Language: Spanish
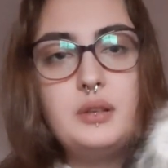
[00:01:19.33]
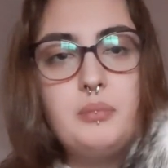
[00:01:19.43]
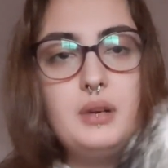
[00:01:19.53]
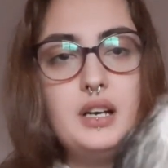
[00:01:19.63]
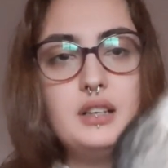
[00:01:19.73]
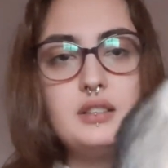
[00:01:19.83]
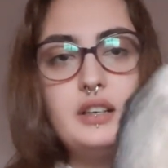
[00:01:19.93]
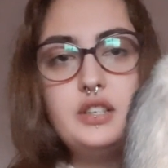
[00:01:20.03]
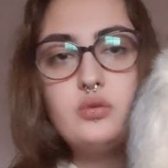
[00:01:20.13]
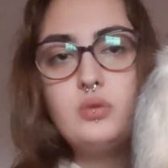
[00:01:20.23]
en
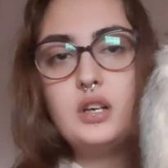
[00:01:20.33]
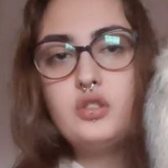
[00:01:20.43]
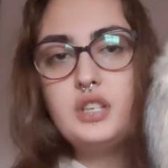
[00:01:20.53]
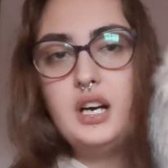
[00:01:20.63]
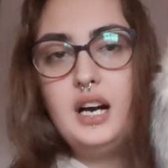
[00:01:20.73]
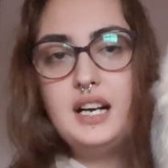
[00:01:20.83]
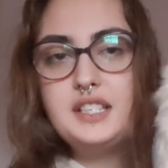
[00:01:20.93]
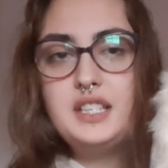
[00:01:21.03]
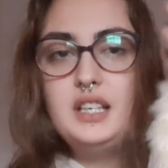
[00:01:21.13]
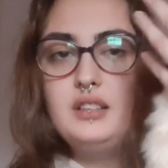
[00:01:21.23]
plan, es una cosa
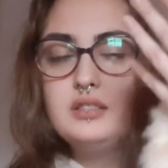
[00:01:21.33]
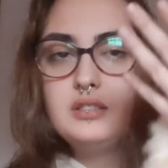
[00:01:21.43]
así.